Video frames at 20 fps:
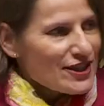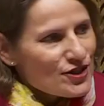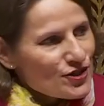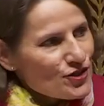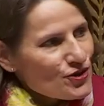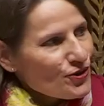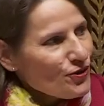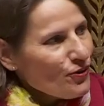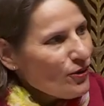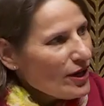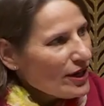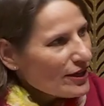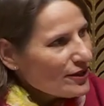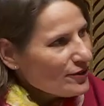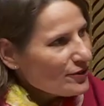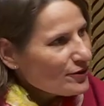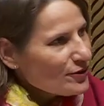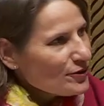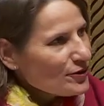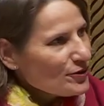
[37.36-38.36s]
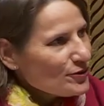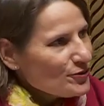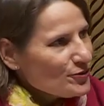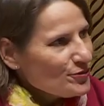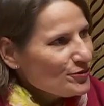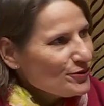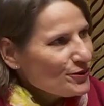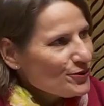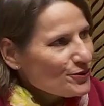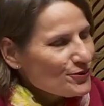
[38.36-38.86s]
Je crois que
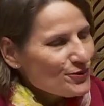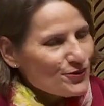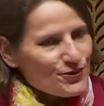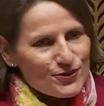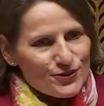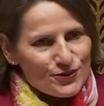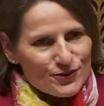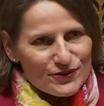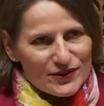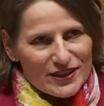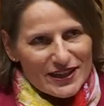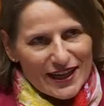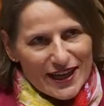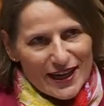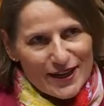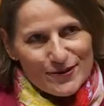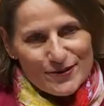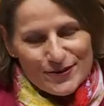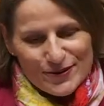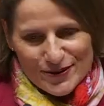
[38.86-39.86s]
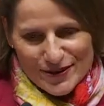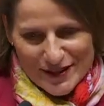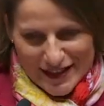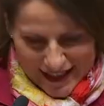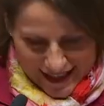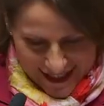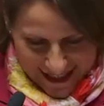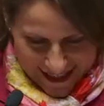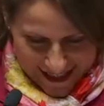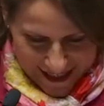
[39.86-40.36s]
nous pourrons tous convenir à l'aune de
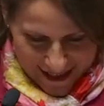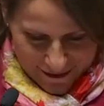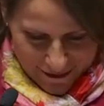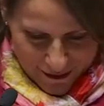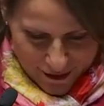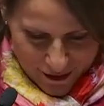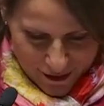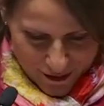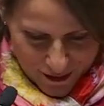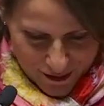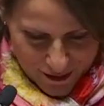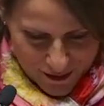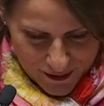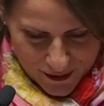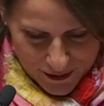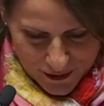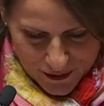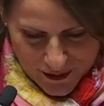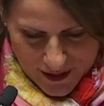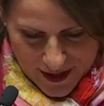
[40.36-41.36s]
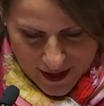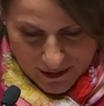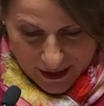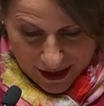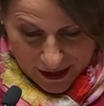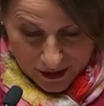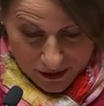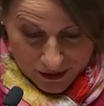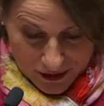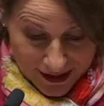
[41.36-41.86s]
ces chiffres que notre
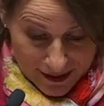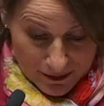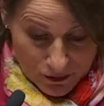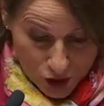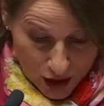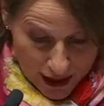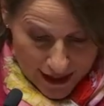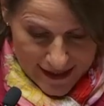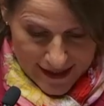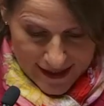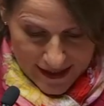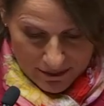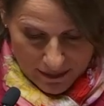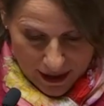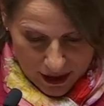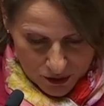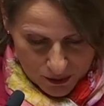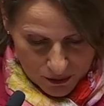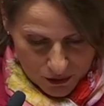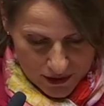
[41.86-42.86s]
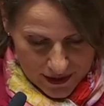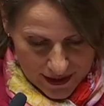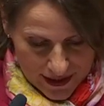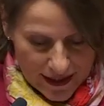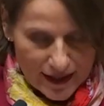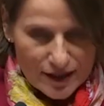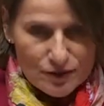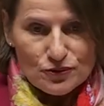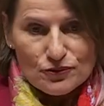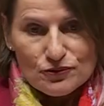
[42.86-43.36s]
démocratie
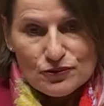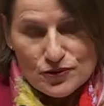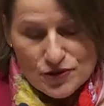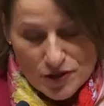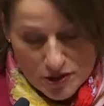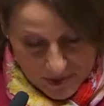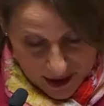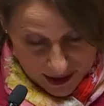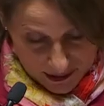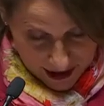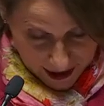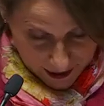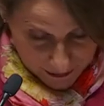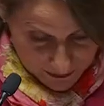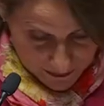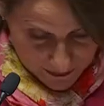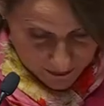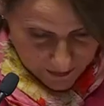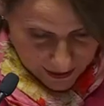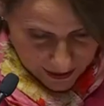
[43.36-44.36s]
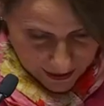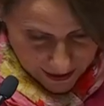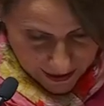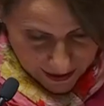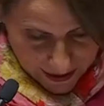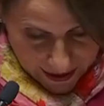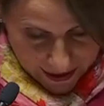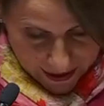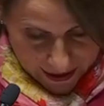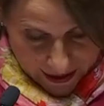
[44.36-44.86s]
parlementaire ne fonctionne pas bien
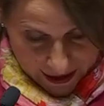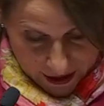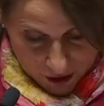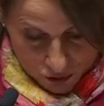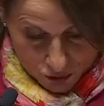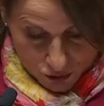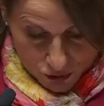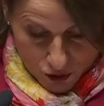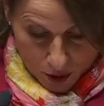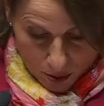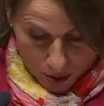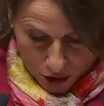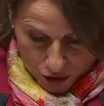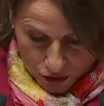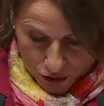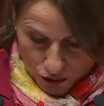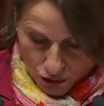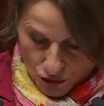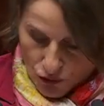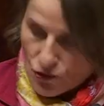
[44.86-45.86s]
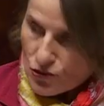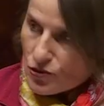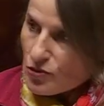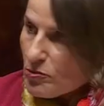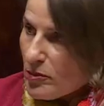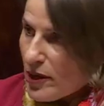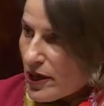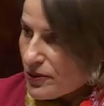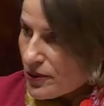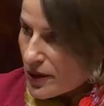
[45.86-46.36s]
et que nous en portons tous
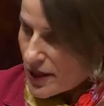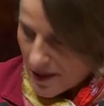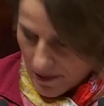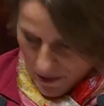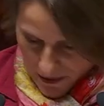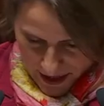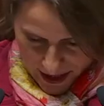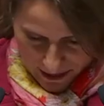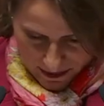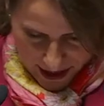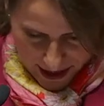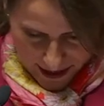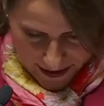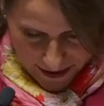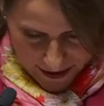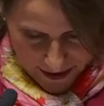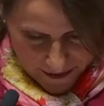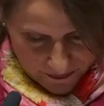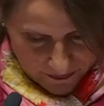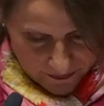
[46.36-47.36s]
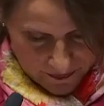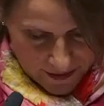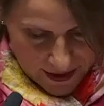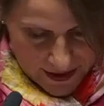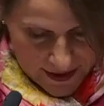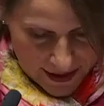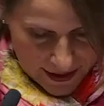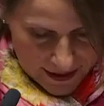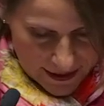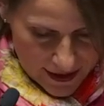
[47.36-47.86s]
une part de responsabilité,
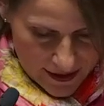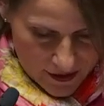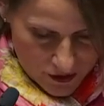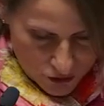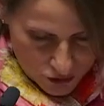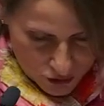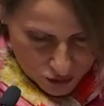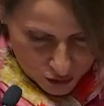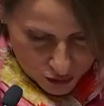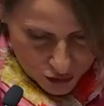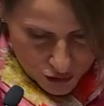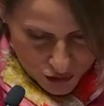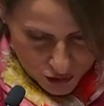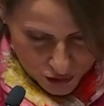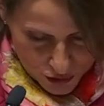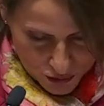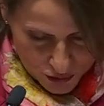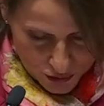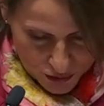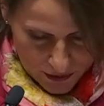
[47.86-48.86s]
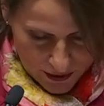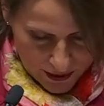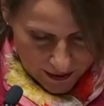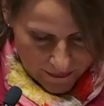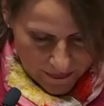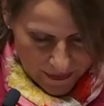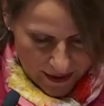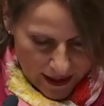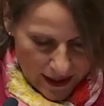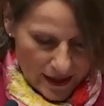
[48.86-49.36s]
certains sans doute plus que d'autres.